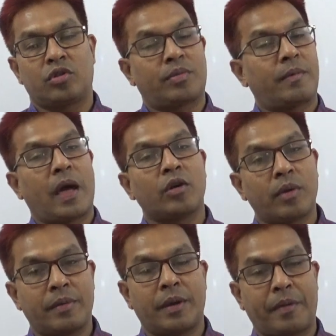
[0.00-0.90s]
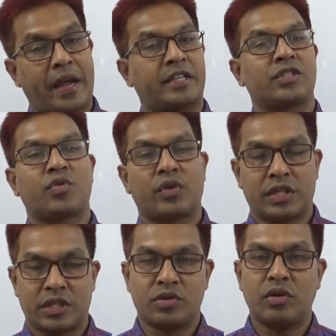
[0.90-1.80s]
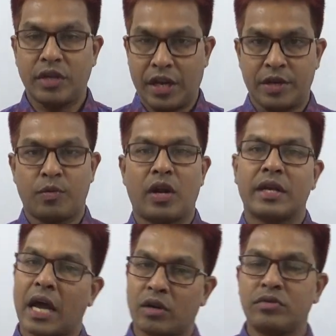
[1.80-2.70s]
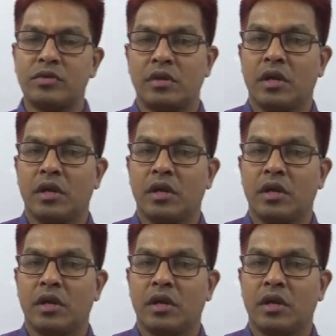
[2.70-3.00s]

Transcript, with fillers: তোমরা ভালোভাবে প্র্যাকটিস করে এসেছো এটি বলার কারণ